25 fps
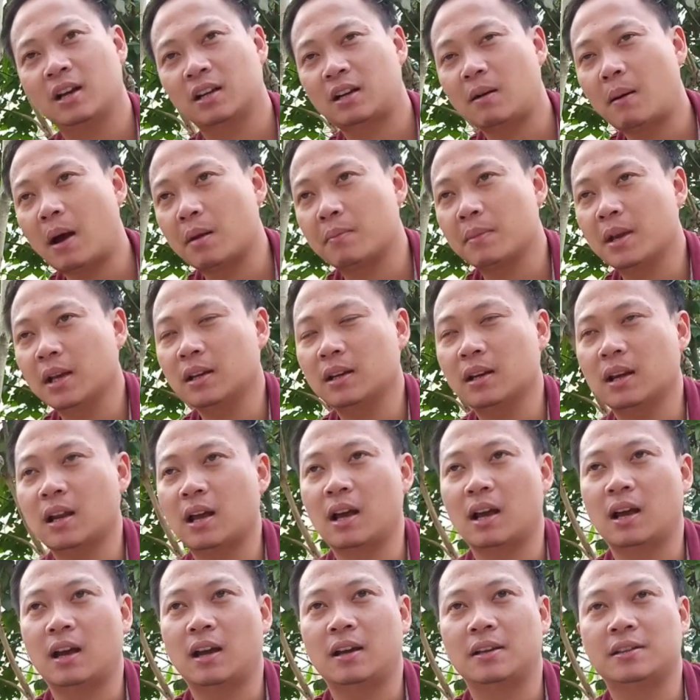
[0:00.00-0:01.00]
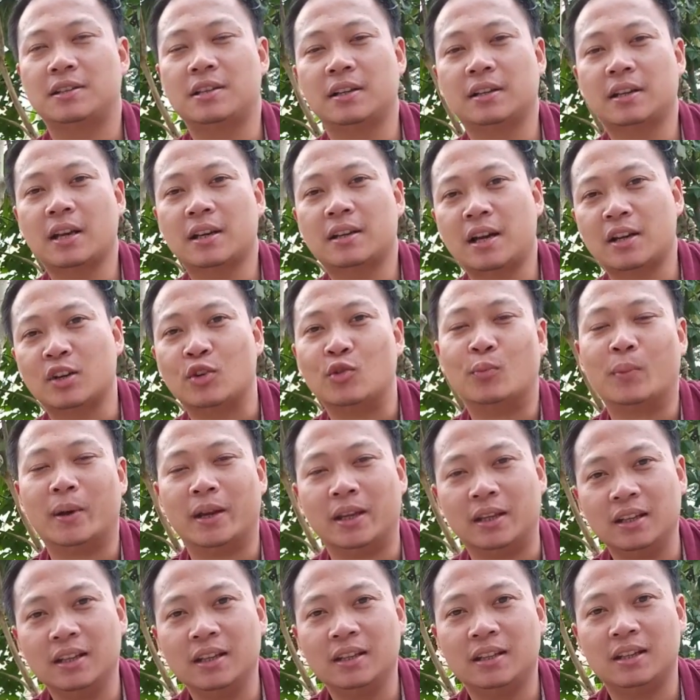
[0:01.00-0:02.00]
các bạn biết là trên cái kênh của
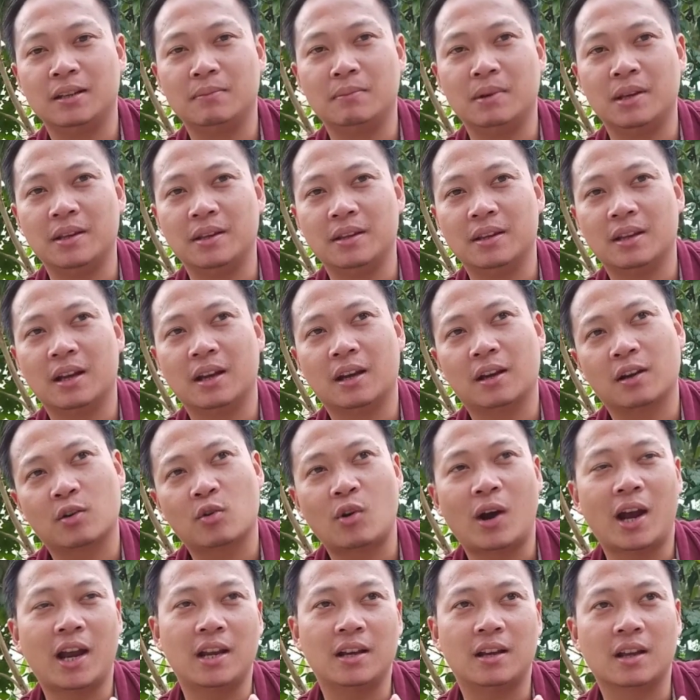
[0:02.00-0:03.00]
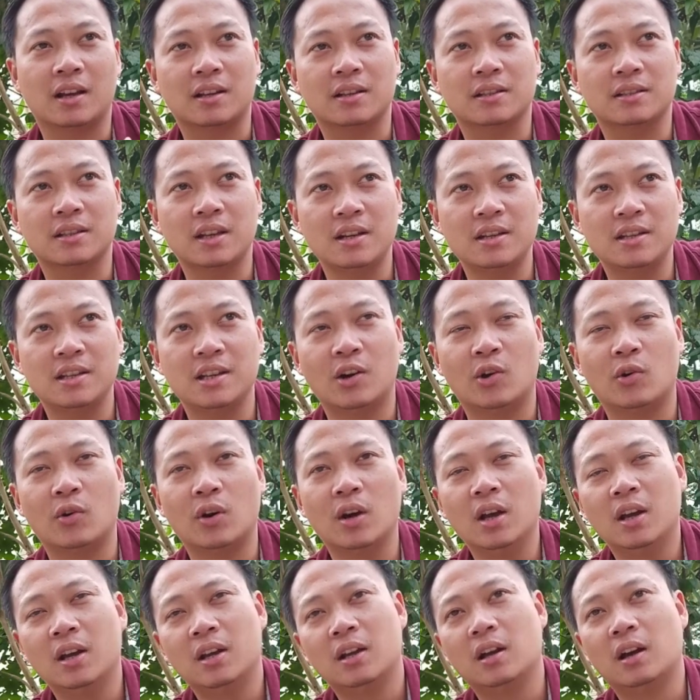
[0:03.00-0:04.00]
mình ý, thì mình à, quay được rất nhiều
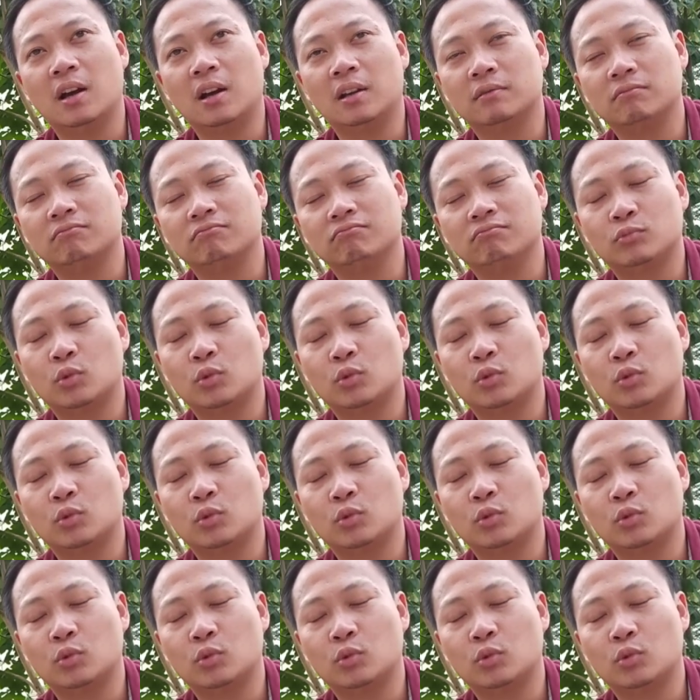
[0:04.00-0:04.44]
à,